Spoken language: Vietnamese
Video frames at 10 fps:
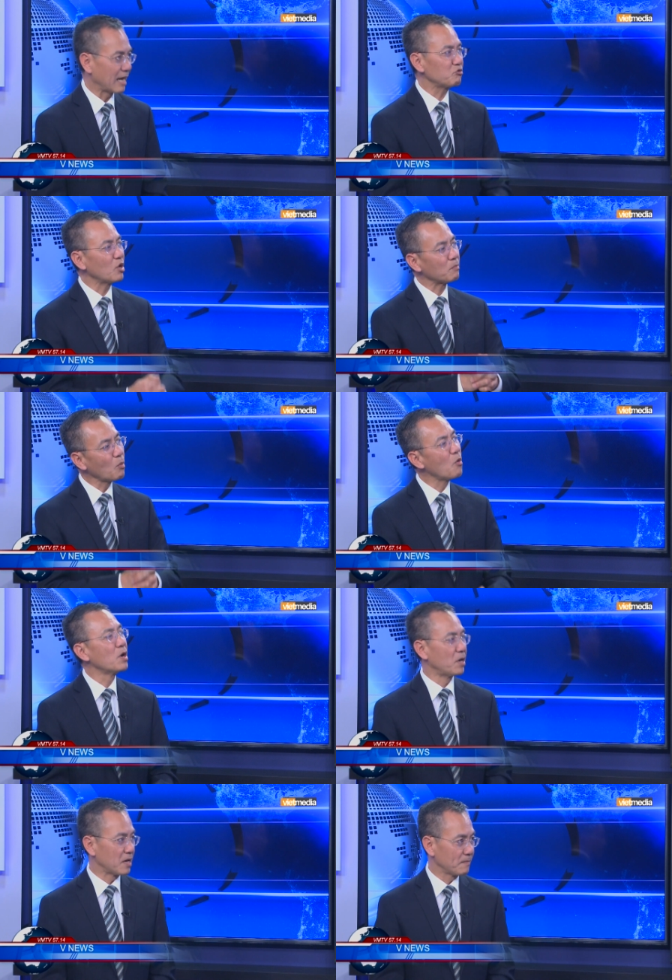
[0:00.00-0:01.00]
là chuyện
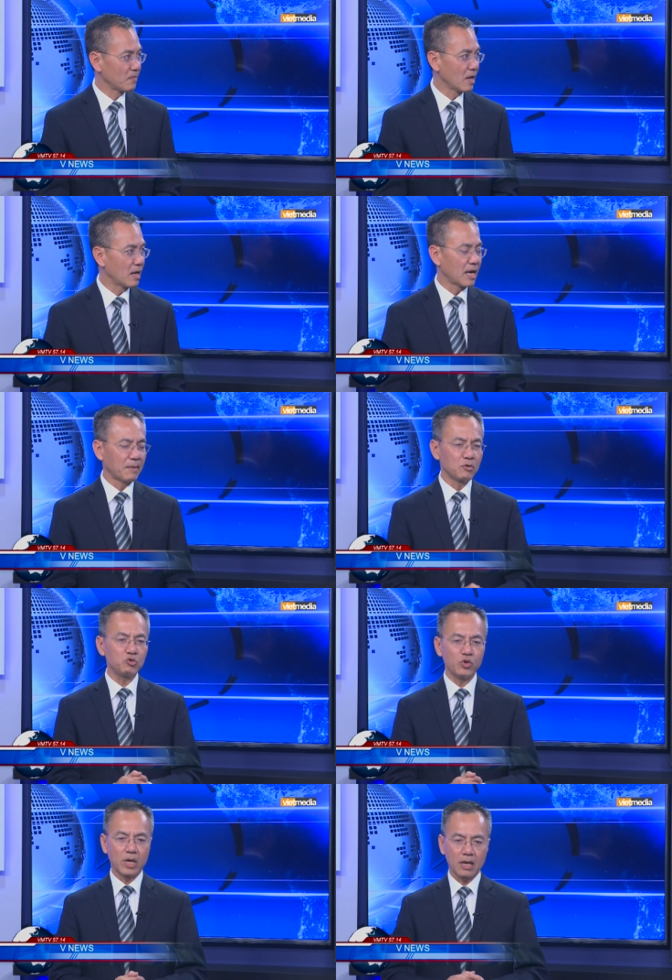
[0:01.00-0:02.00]
buôn người là muốn
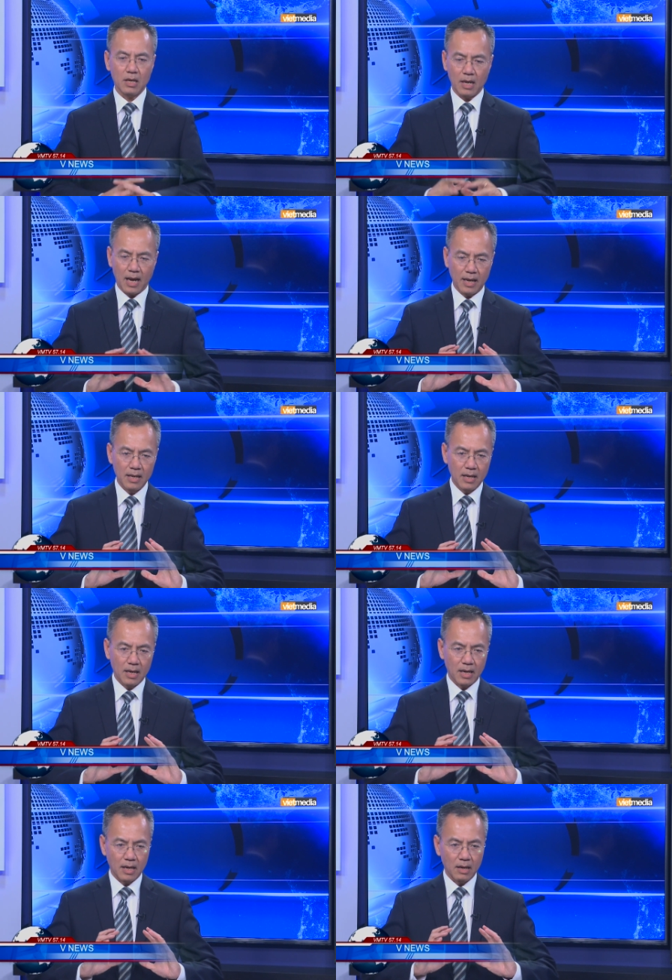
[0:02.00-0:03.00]
chuyện gọi là
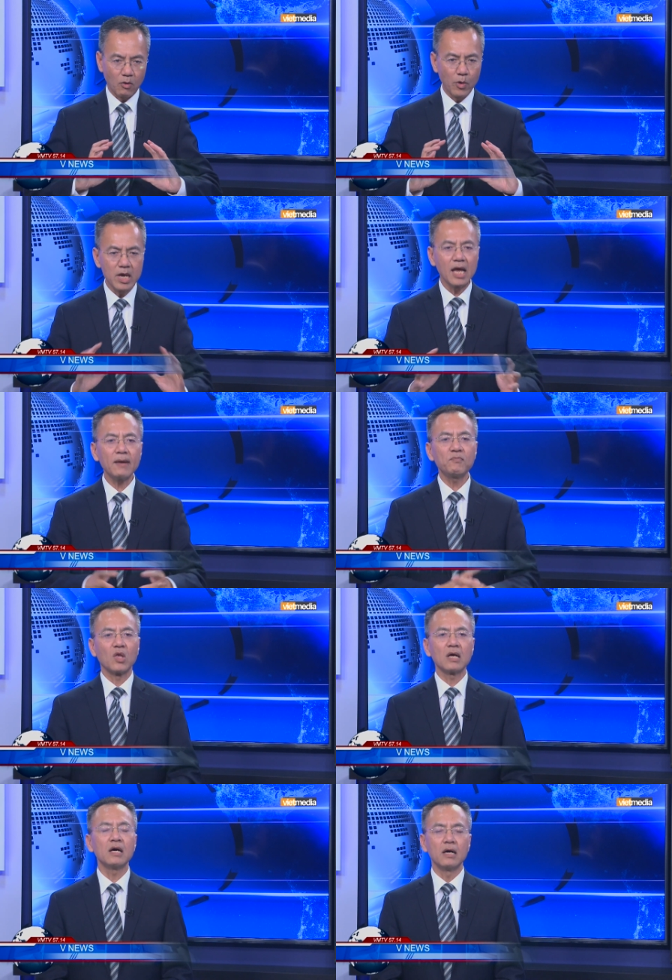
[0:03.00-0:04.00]
uh, uy hiếp
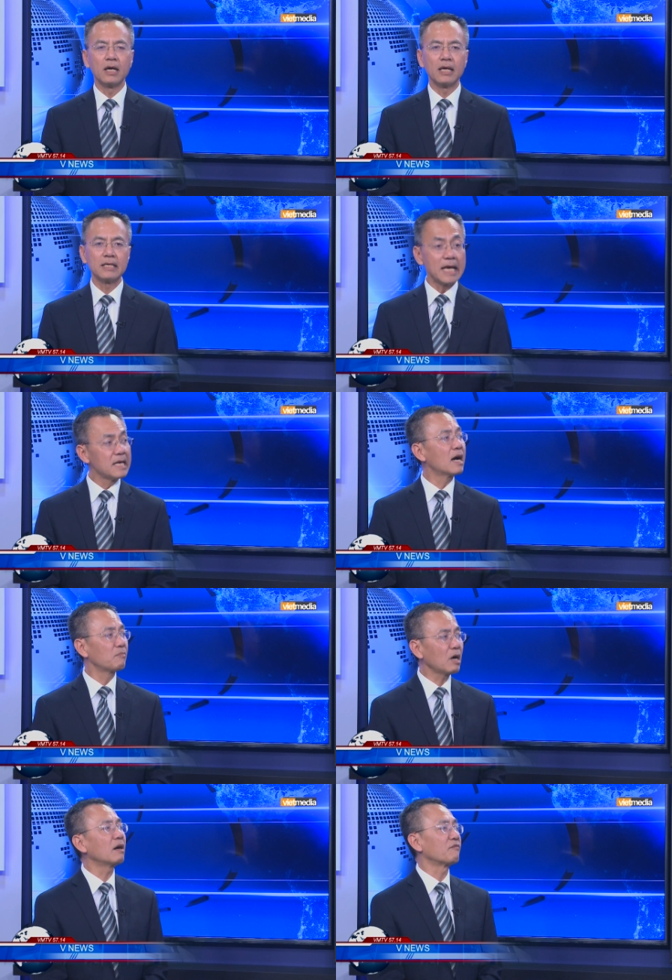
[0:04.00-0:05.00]
những người di
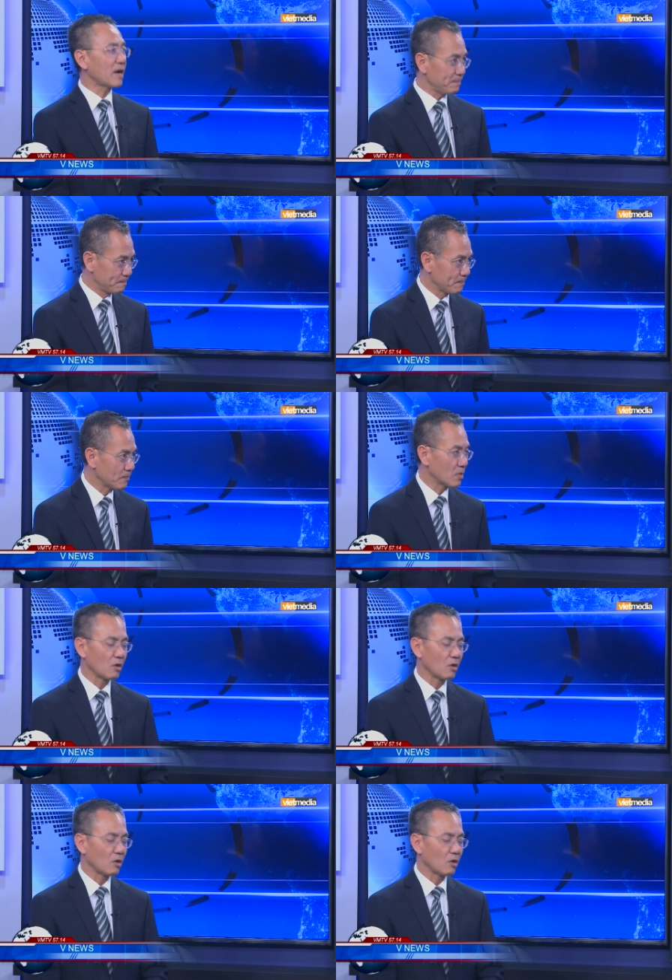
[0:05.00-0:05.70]
dân bất hợp pháp vâng.